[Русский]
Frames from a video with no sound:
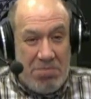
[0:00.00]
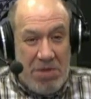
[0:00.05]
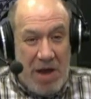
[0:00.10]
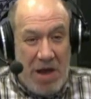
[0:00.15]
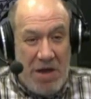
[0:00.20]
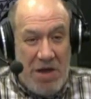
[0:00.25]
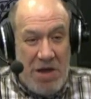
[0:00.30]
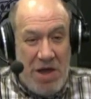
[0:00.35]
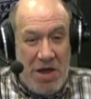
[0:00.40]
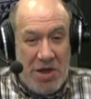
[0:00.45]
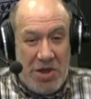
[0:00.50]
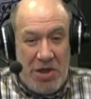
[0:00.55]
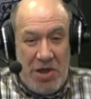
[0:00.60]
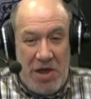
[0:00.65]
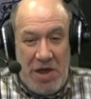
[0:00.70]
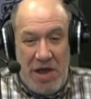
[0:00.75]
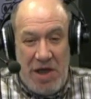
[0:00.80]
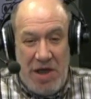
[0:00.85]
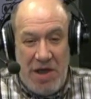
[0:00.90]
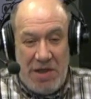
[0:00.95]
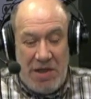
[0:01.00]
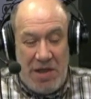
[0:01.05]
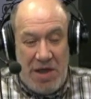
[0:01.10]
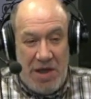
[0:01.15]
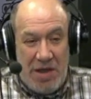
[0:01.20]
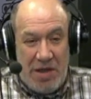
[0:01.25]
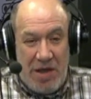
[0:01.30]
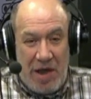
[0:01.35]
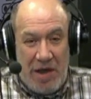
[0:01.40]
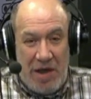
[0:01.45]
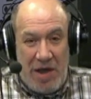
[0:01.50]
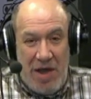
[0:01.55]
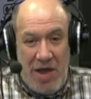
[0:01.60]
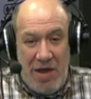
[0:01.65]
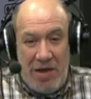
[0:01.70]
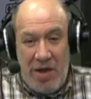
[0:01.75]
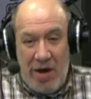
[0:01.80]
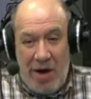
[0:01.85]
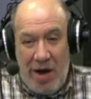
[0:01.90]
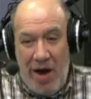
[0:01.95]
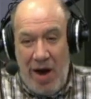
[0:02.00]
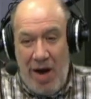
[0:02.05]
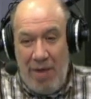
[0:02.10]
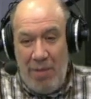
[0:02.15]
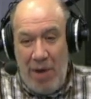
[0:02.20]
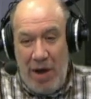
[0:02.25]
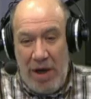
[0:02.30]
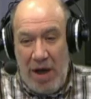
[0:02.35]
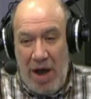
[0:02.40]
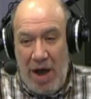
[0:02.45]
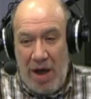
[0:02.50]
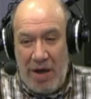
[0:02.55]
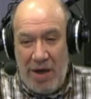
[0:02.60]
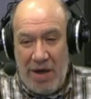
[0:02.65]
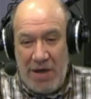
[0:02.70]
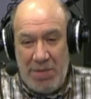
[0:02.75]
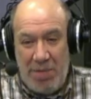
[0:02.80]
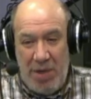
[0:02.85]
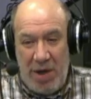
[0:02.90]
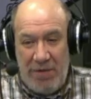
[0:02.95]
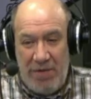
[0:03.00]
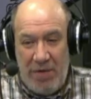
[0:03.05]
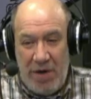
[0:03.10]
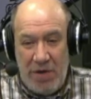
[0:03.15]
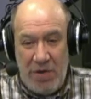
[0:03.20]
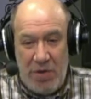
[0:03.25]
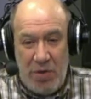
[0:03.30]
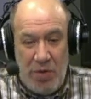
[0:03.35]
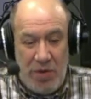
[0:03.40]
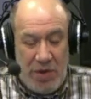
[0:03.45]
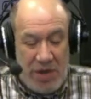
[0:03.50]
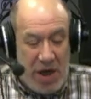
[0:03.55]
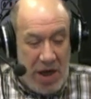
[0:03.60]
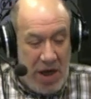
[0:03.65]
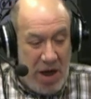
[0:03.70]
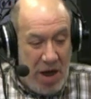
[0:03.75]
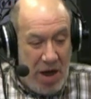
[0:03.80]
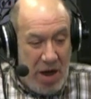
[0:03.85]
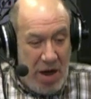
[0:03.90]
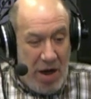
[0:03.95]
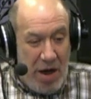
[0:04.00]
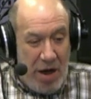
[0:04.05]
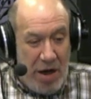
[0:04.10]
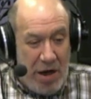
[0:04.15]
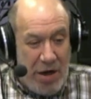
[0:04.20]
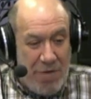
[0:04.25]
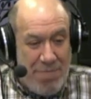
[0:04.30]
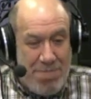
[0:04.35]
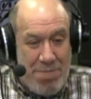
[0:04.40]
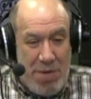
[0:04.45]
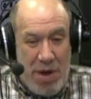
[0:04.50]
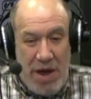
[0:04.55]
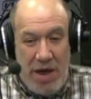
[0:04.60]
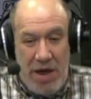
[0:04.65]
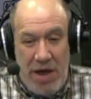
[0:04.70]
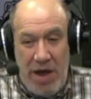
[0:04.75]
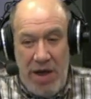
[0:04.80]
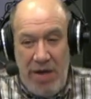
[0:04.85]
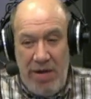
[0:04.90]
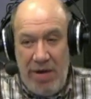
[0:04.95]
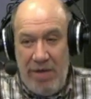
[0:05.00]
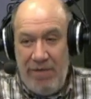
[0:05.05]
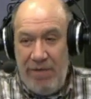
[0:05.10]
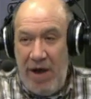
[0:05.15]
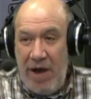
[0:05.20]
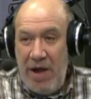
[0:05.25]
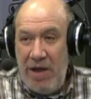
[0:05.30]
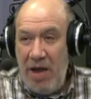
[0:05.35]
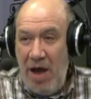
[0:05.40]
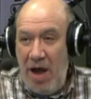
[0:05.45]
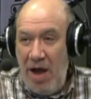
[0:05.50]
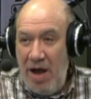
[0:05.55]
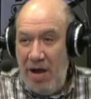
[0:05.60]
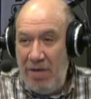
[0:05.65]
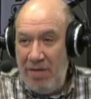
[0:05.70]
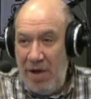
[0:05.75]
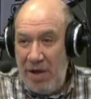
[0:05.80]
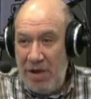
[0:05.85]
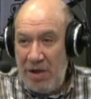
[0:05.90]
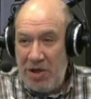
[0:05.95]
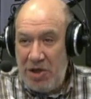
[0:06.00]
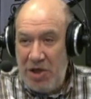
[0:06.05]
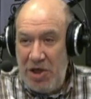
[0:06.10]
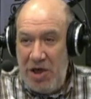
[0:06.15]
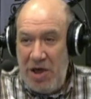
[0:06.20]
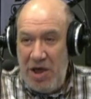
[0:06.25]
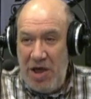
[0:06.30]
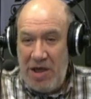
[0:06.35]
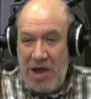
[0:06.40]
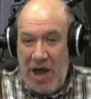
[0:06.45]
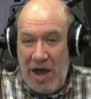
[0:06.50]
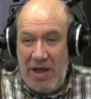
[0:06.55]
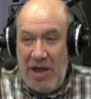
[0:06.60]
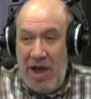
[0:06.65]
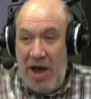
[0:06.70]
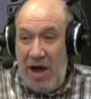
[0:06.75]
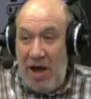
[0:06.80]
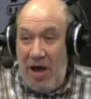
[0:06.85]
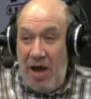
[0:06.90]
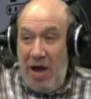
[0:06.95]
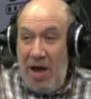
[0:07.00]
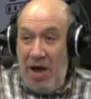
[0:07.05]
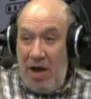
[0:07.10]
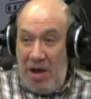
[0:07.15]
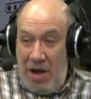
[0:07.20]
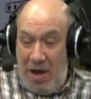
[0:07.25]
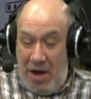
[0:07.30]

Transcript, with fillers: Конечно, есть и такие драмы, как распад французской да. империи, война в Алжире и так да. далее.